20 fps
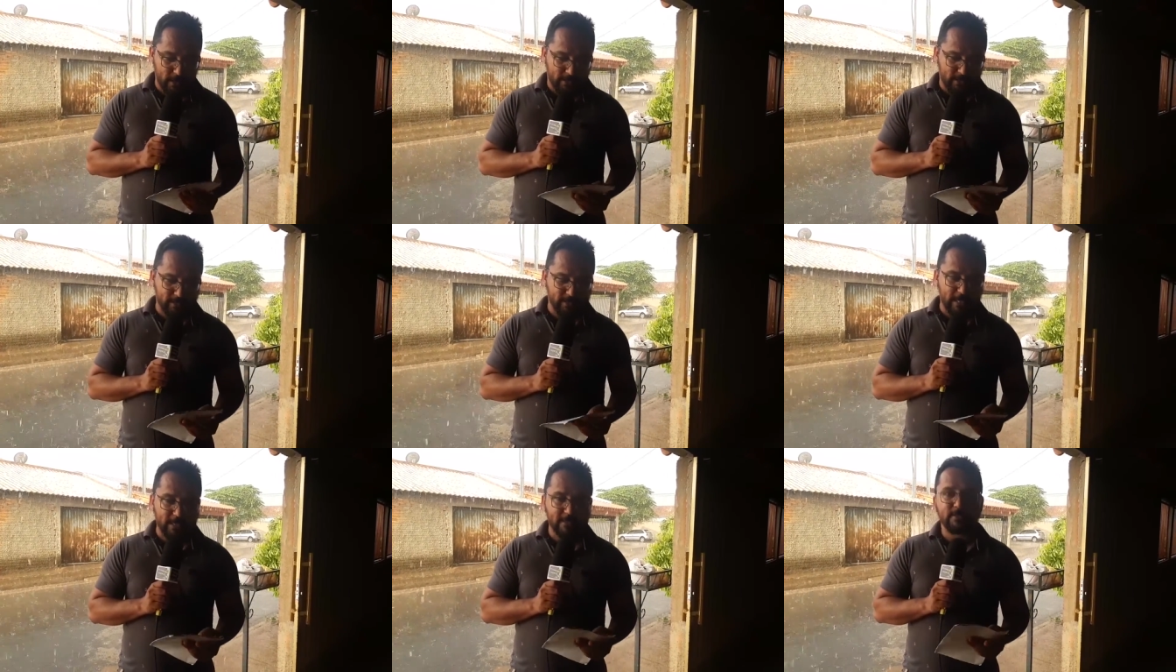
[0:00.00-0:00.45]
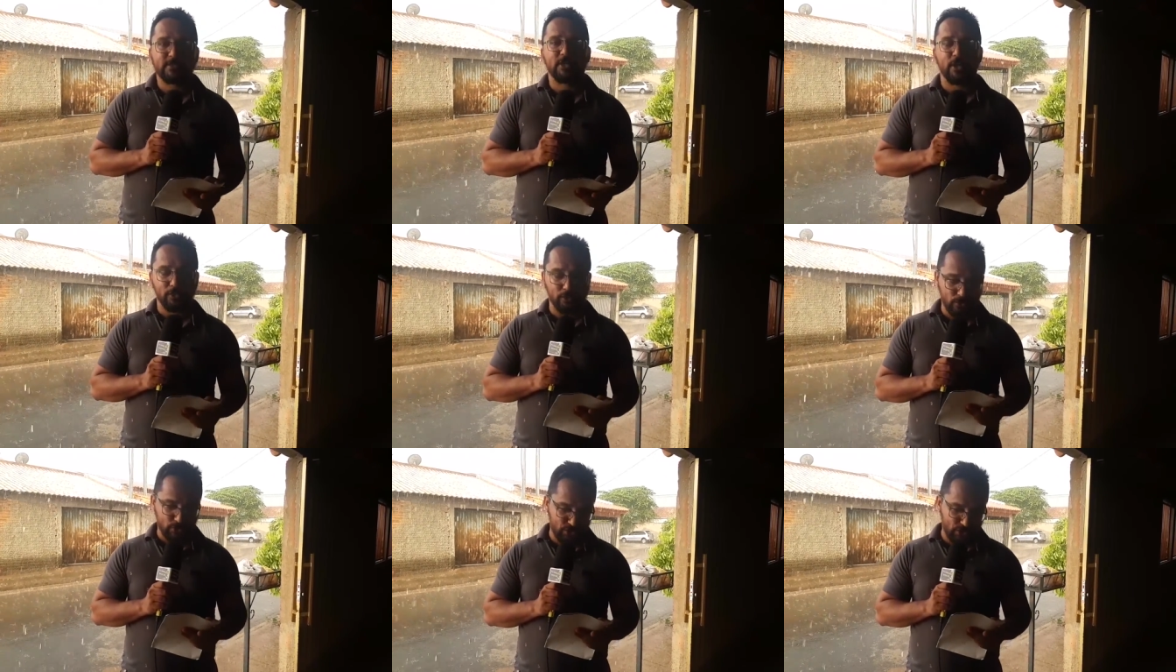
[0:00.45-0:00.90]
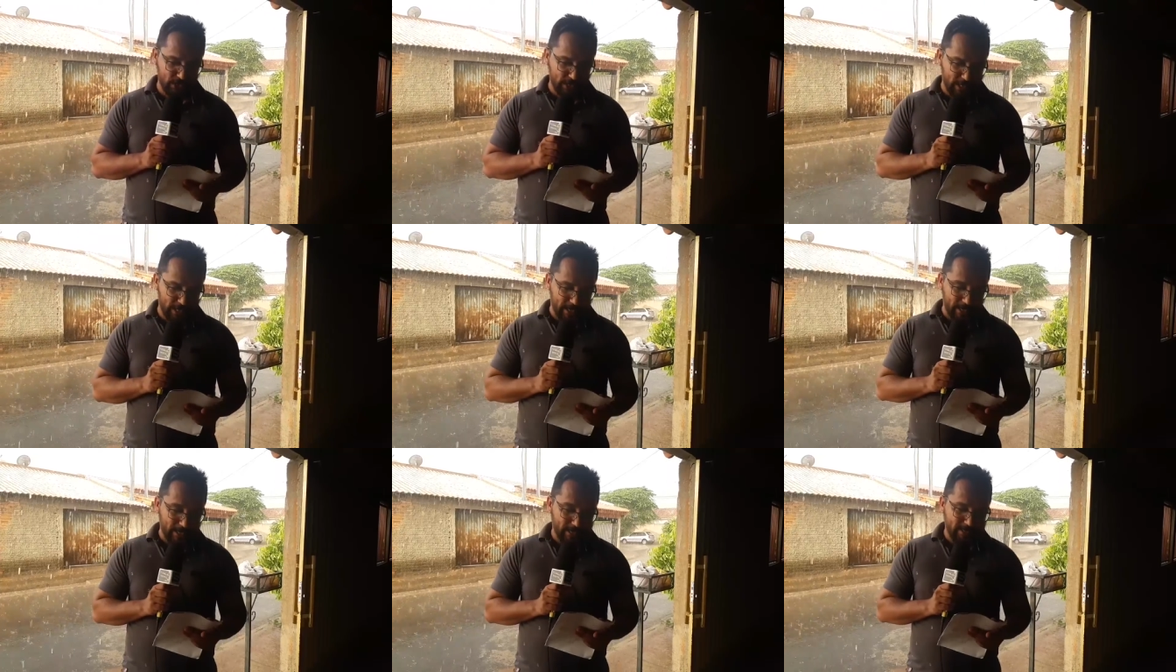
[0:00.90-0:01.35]
que nasceu no
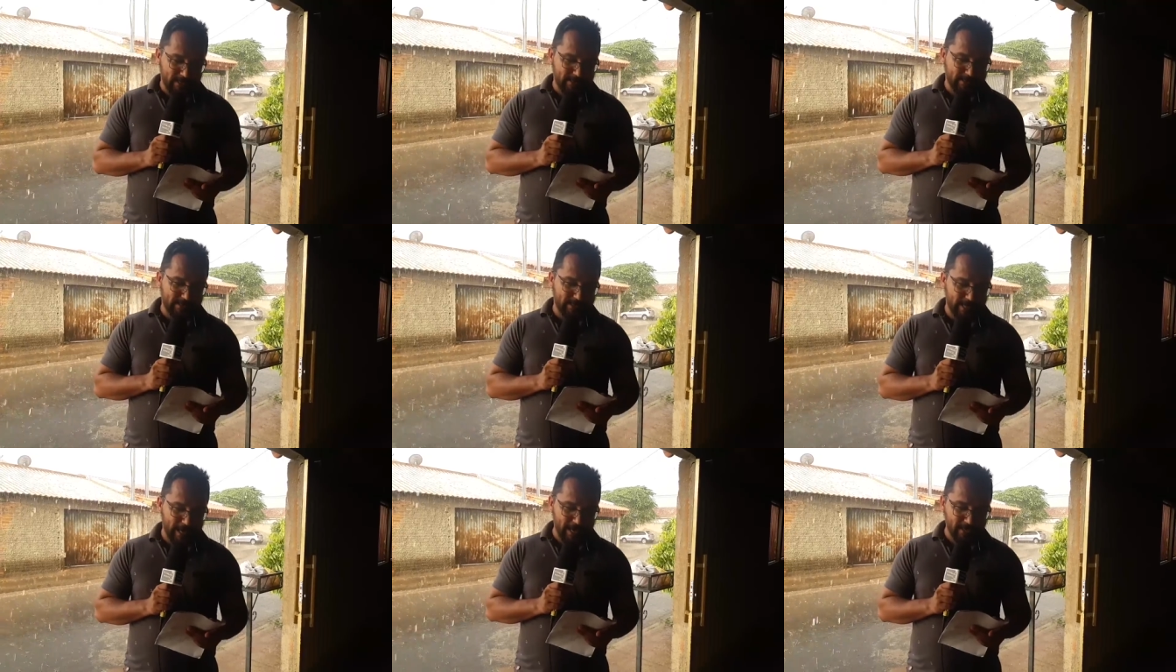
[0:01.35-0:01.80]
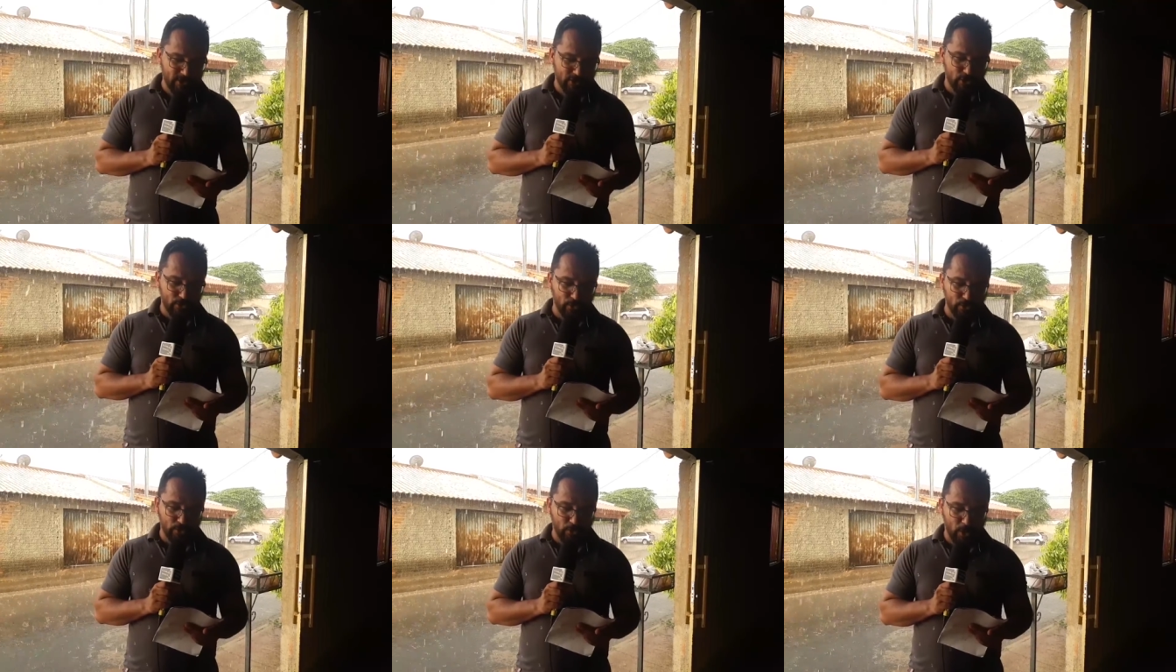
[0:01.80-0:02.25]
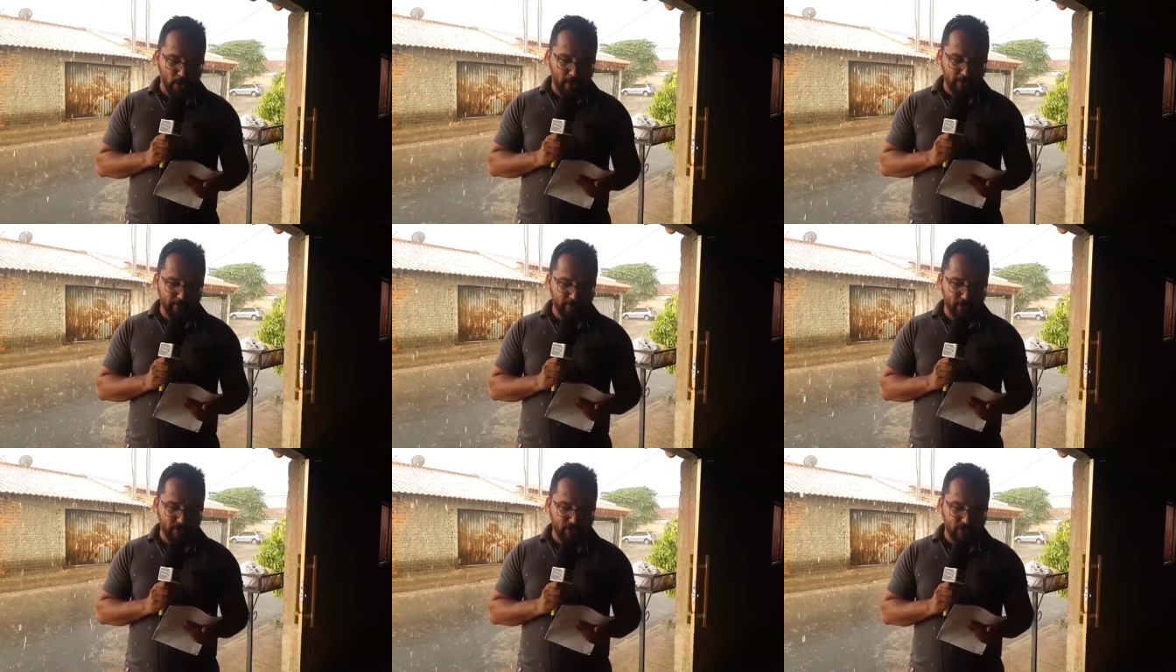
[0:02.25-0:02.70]
dia 7 de
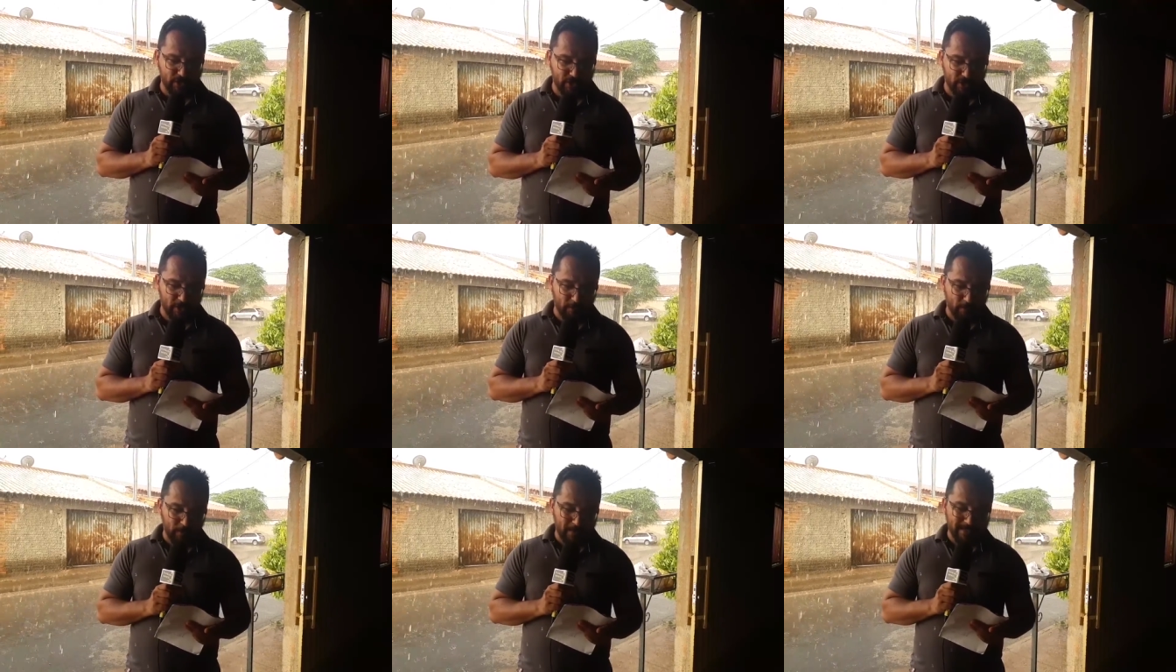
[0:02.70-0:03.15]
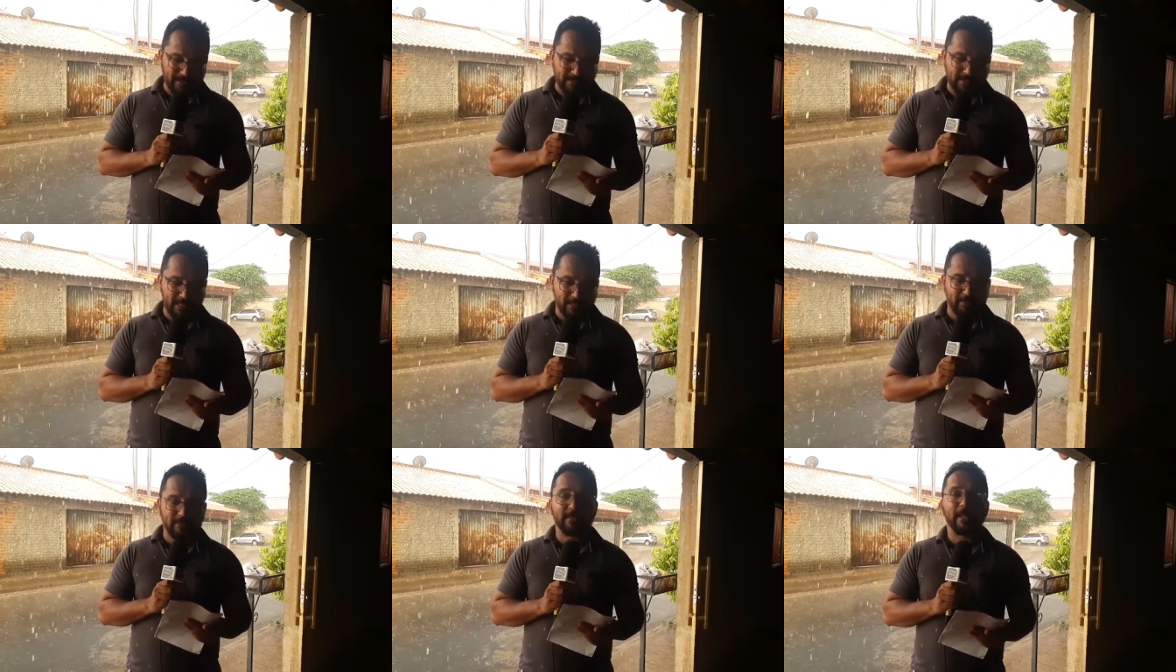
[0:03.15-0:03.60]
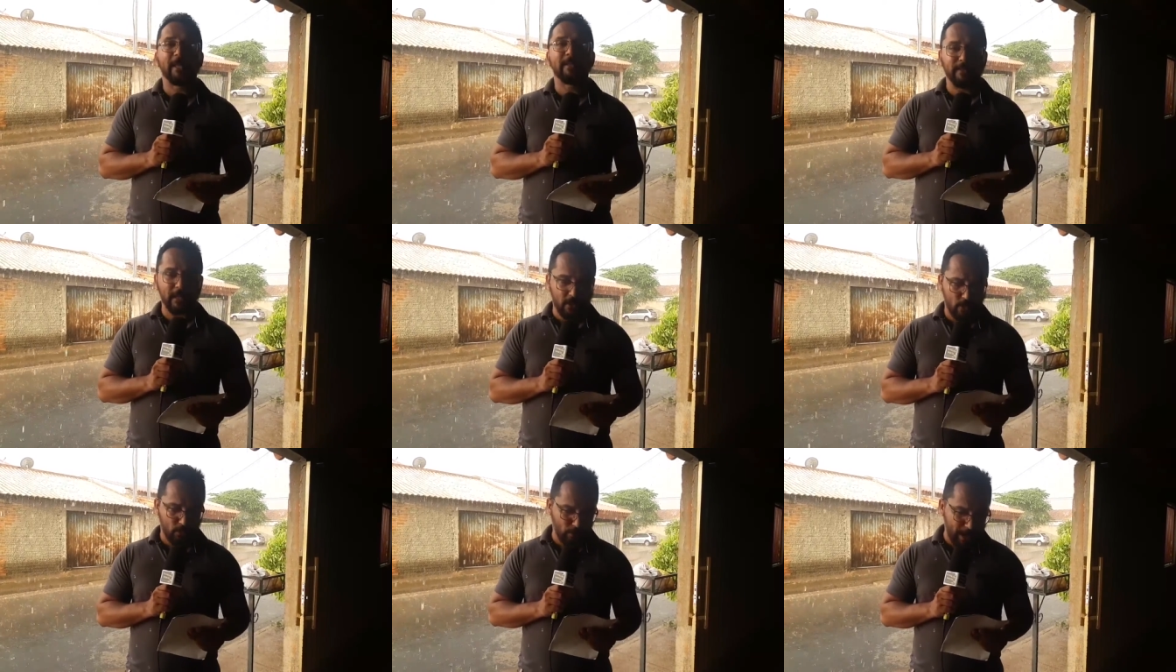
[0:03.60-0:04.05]
9 de
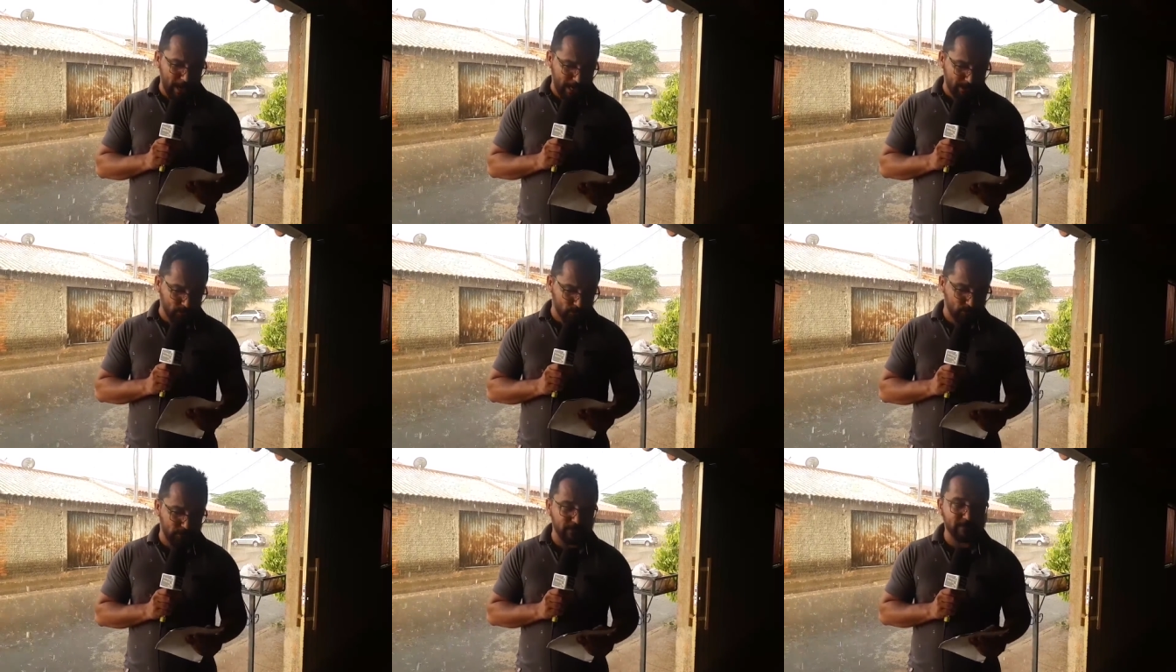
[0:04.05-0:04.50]
74,